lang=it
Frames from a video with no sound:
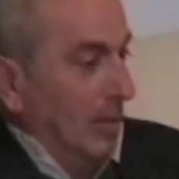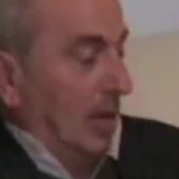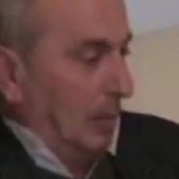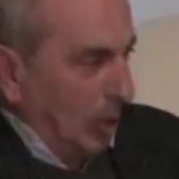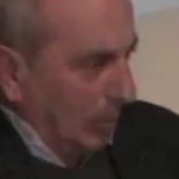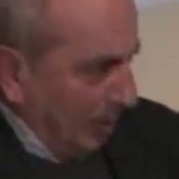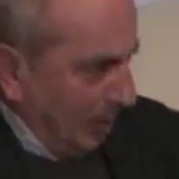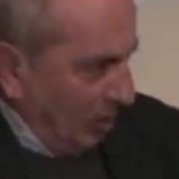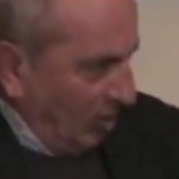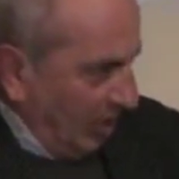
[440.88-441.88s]
l'amore per
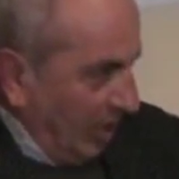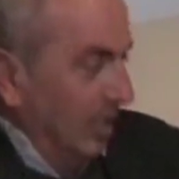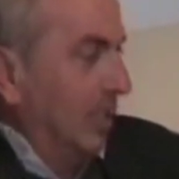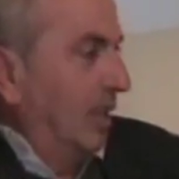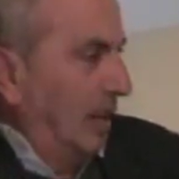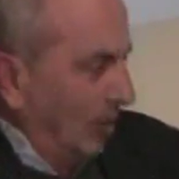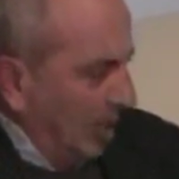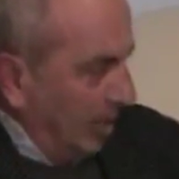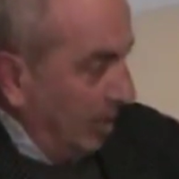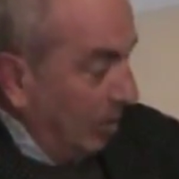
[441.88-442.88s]
questa città, la
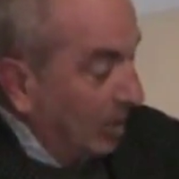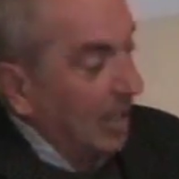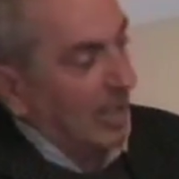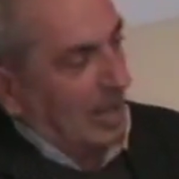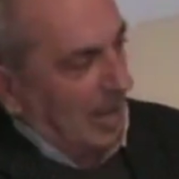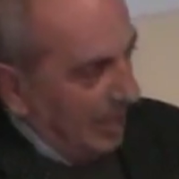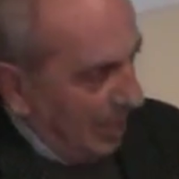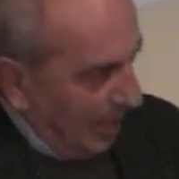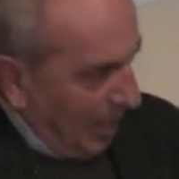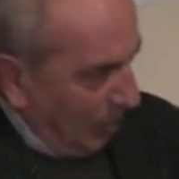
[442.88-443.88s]
voglia di lavorare e
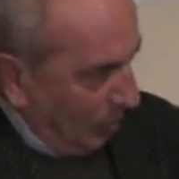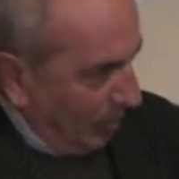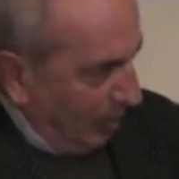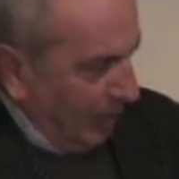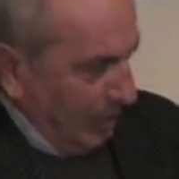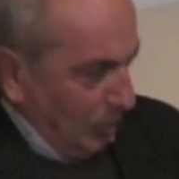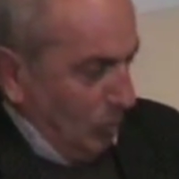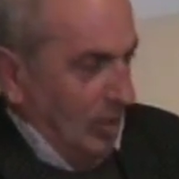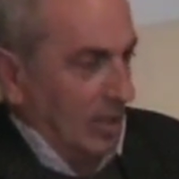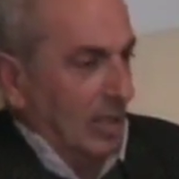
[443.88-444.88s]
di accontentare
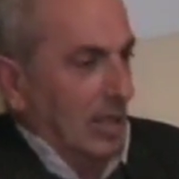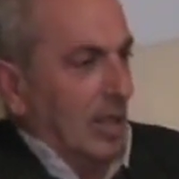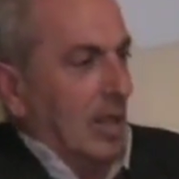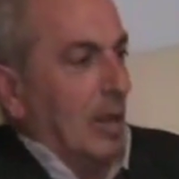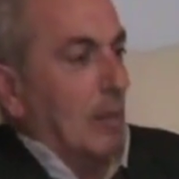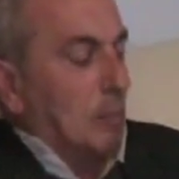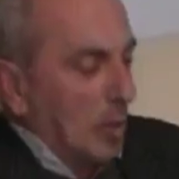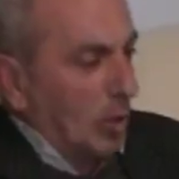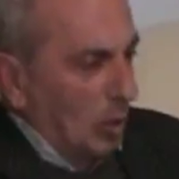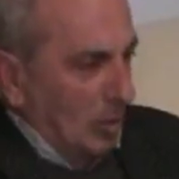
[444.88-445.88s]
tutti.
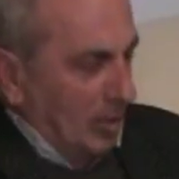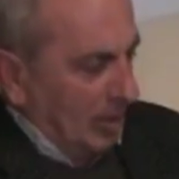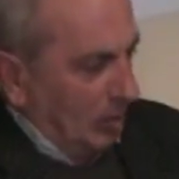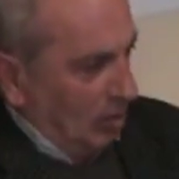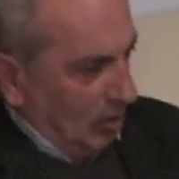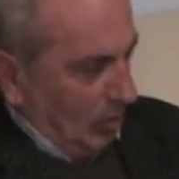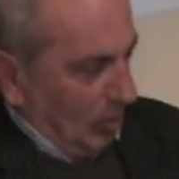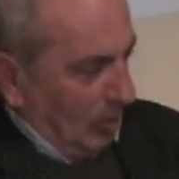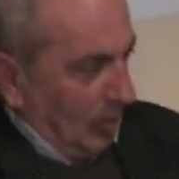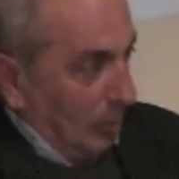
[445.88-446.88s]
Però come ti stavo dicendo
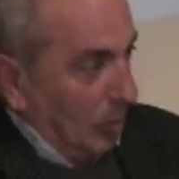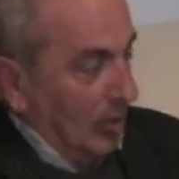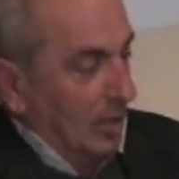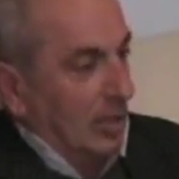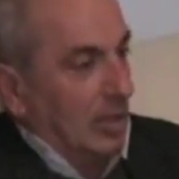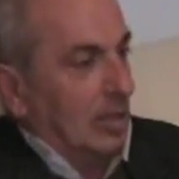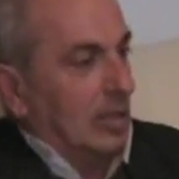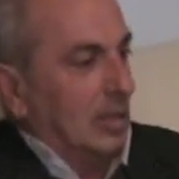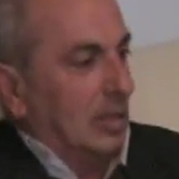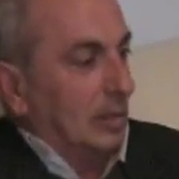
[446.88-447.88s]
poco fa, poi
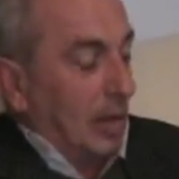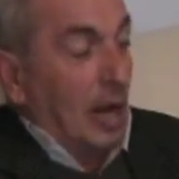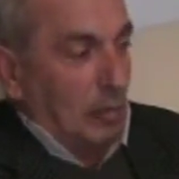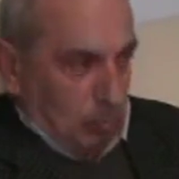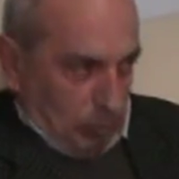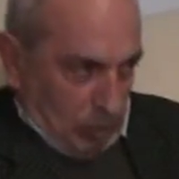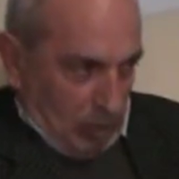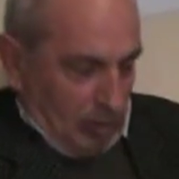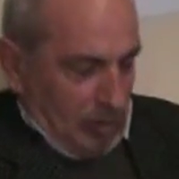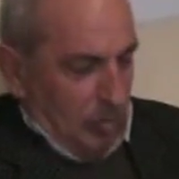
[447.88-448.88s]
eh, ah, una
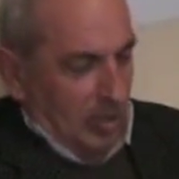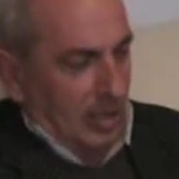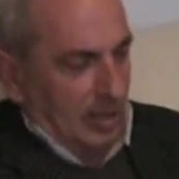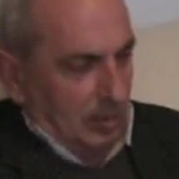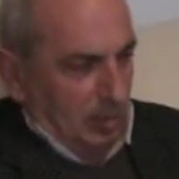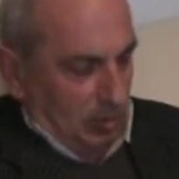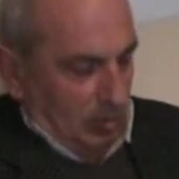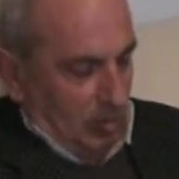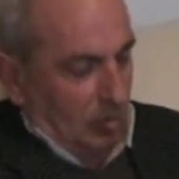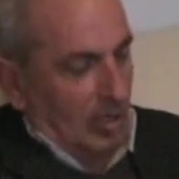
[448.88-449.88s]
cosa importante che
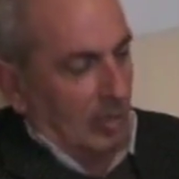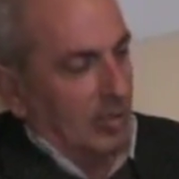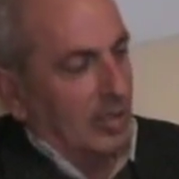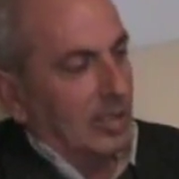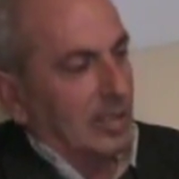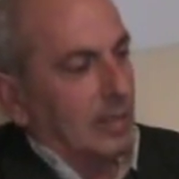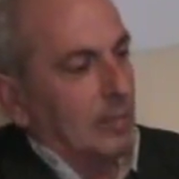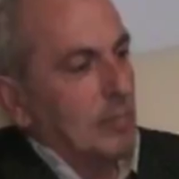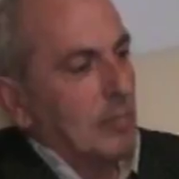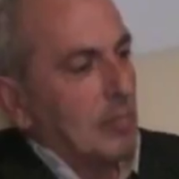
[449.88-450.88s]
scordavo di
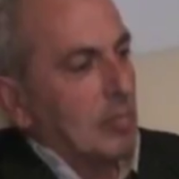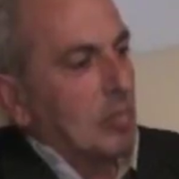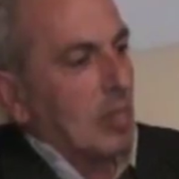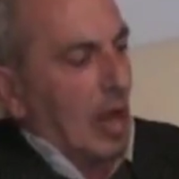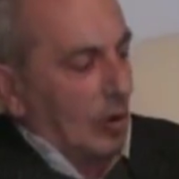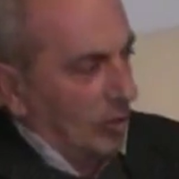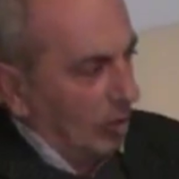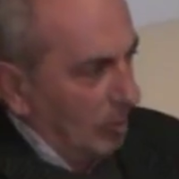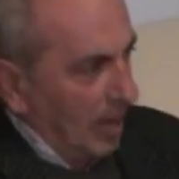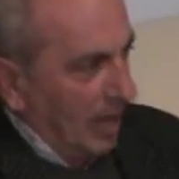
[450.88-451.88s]
dirti, a
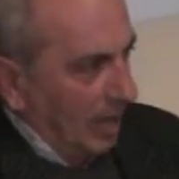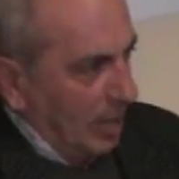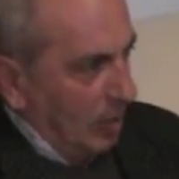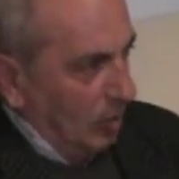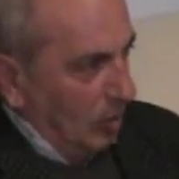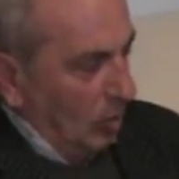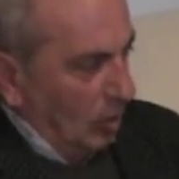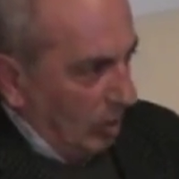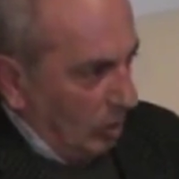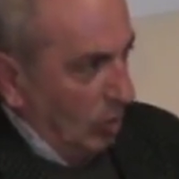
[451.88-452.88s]
Corrado Bianca io
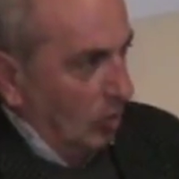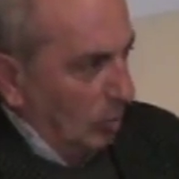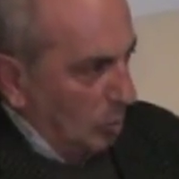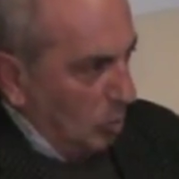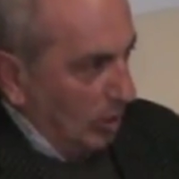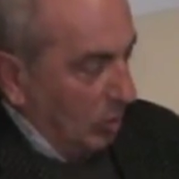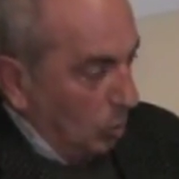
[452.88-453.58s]
lo ricordo pure